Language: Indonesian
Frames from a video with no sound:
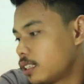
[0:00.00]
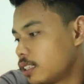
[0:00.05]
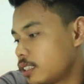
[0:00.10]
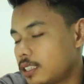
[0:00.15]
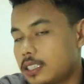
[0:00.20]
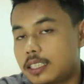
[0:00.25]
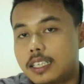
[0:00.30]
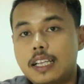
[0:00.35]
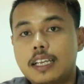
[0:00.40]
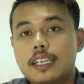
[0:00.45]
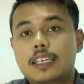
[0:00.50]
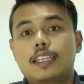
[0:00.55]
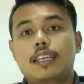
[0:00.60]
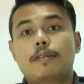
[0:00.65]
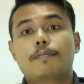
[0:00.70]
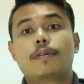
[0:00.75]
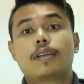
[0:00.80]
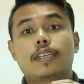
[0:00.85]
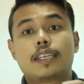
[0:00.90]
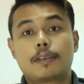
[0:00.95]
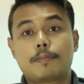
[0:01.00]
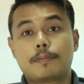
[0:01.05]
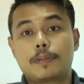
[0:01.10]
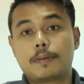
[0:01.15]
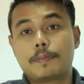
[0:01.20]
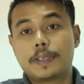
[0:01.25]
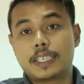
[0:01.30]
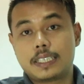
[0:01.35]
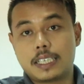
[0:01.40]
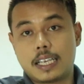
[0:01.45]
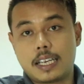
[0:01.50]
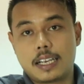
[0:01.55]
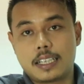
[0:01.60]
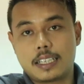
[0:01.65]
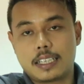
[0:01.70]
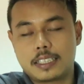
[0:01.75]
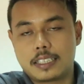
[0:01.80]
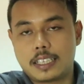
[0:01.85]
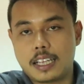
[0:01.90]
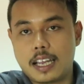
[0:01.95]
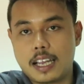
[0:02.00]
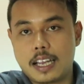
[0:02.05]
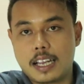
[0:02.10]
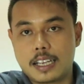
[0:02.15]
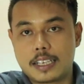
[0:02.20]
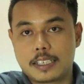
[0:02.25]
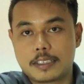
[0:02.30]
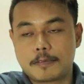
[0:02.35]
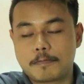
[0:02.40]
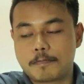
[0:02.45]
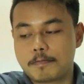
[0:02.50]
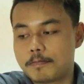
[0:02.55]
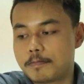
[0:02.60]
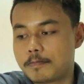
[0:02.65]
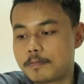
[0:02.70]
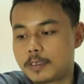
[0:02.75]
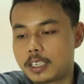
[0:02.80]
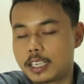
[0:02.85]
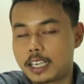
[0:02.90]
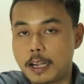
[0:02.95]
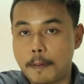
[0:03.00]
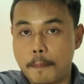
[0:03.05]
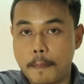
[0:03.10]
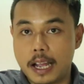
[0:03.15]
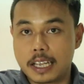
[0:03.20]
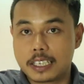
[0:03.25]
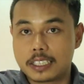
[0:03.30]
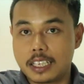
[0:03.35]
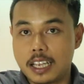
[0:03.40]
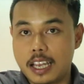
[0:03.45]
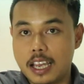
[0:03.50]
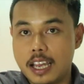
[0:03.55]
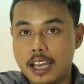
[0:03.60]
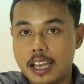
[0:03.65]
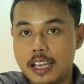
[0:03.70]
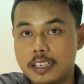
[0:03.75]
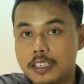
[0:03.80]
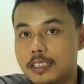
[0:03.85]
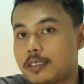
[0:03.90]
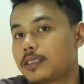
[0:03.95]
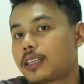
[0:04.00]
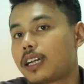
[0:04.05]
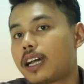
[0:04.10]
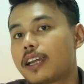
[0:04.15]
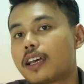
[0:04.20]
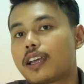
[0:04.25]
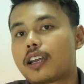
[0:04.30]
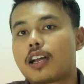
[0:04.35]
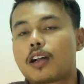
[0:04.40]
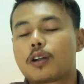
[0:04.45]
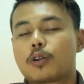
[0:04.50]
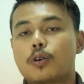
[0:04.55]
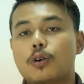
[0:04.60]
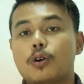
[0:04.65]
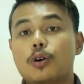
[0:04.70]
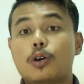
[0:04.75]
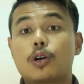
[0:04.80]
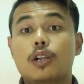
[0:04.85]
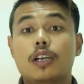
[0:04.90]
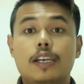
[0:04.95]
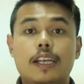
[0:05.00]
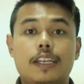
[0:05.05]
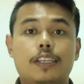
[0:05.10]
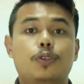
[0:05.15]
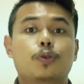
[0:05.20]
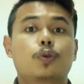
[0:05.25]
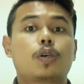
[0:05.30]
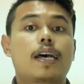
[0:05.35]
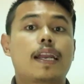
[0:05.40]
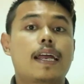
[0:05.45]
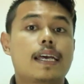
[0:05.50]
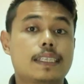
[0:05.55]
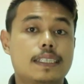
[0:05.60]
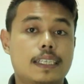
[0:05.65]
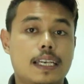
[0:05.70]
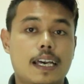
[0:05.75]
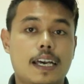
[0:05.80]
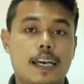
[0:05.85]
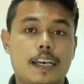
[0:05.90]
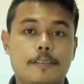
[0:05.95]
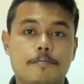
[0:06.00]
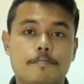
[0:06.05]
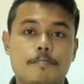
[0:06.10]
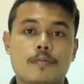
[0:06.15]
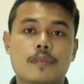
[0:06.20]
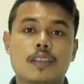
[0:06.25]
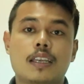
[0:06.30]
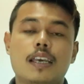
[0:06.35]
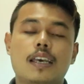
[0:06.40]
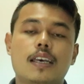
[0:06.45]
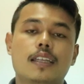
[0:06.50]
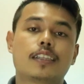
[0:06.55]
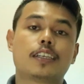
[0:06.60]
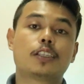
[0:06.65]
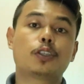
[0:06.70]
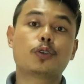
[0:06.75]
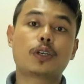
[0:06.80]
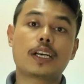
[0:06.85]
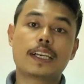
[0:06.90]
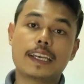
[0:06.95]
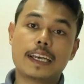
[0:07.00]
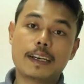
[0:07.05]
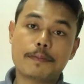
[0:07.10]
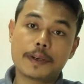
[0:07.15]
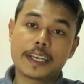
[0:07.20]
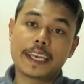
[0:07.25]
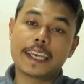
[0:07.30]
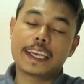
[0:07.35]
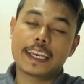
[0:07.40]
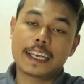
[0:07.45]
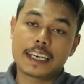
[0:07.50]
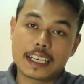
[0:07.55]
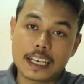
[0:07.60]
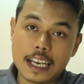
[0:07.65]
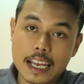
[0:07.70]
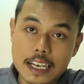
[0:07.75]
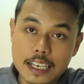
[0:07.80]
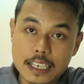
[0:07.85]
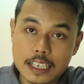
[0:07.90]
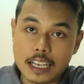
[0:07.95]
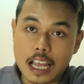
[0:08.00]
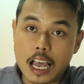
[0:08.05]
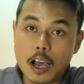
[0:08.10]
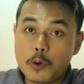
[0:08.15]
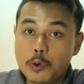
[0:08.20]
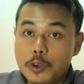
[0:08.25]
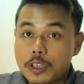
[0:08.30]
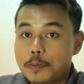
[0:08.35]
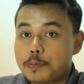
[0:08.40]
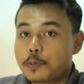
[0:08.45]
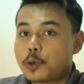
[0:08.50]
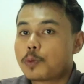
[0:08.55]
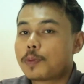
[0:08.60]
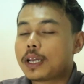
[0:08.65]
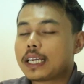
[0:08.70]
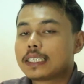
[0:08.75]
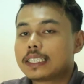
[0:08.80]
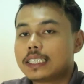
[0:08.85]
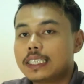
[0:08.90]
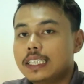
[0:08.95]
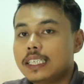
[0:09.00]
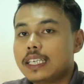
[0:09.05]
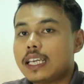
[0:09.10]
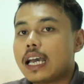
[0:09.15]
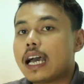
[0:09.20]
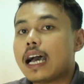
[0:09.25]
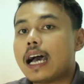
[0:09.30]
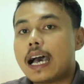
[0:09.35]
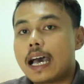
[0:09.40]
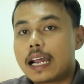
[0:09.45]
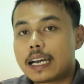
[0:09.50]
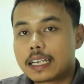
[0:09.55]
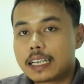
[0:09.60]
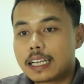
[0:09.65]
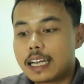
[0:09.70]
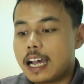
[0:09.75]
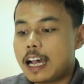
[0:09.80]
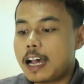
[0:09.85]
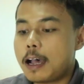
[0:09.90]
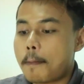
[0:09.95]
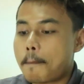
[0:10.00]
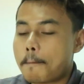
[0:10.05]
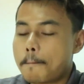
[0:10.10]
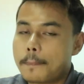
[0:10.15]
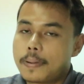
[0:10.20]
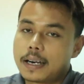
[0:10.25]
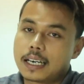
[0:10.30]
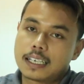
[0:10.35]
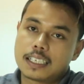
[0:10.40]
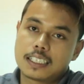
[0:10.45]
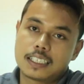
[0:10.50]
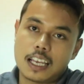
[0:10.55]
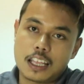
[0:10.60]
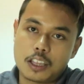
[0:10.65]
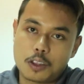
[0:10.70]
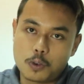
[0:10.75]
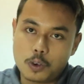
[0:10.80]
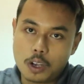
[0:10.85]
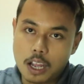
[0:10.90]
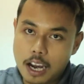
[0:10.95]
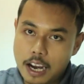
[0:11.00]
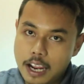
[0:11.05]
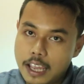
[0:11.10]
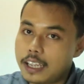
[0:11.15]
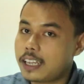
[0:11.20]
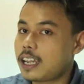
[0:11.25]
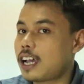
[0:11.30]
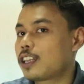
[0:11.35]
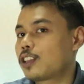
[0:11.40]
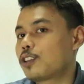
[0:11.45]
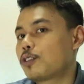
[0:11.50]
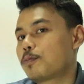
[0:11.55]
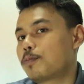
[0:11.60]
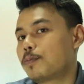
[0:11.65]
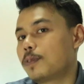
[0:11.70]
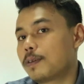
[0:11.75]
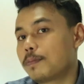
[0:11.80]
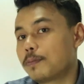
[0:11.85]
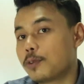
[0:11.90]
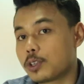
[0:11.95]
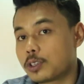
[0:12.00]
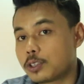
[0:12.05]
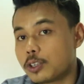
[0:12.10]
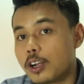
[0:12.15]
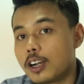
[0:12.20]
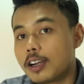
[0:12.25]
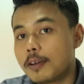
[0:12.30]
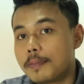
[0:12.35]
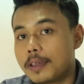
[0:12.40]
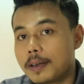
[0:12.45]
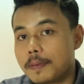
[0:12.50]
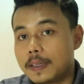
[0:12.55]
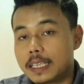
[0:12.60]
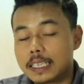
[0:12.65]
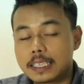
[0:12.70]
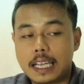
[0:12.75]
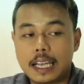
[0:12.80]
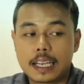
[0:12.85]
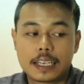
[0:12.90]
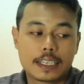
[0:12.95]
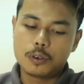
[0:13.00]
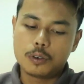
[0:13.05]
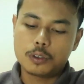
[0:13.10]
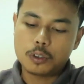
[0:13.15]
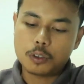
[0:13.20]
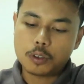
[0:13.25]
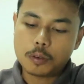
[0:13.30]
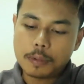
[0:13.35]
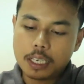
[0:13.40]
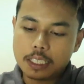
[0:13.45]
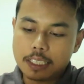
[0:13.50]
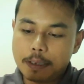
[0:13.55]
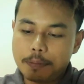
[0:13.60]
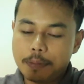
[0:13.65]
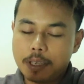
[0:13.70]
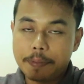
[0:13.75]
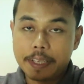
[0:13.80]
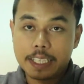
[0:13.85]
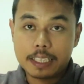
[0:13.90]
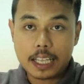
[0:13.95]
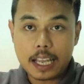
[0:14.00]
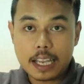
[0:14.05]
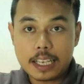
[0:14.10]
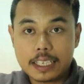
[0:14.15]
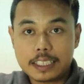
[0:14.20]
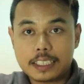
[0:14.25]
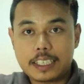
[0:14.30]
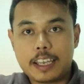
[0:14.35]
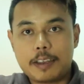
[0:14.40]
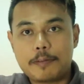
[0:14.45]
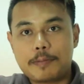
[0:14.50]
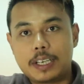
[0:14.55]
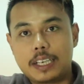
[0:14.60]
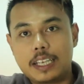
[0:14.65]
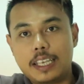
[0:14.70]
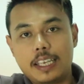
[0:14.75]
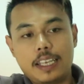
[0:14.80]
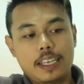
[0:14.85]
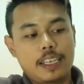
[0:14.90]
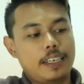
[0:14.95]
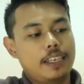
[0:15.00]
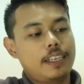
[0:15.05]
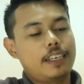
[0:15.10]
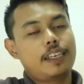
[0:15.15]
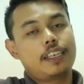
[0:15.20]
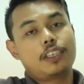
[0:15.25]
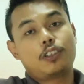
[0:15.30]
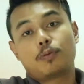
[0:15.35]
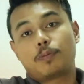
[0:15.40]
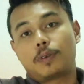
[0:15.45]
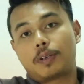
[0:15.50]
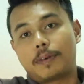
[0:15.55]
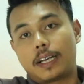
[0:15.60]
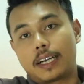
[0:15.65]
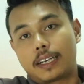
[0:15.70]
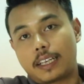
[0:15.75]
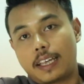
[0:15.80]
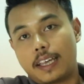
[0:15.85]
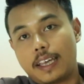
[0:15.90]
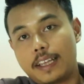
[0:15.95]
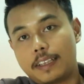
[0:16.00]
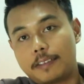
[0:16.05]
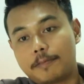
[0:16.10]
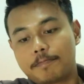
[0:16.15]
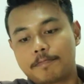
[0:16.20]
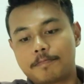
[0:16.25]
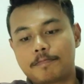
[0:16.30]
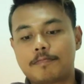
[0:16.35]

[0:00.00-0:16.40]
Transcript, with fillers: setelah kita banyak berbicara tentang kemasan, kadar alkohol, dan juga rasa, tentu kalian menginginkan tahu informasi harga per satu kaleng atau per botol bir bintang. Untuk kemasan bir bintang yang saya beli ini di supermarket.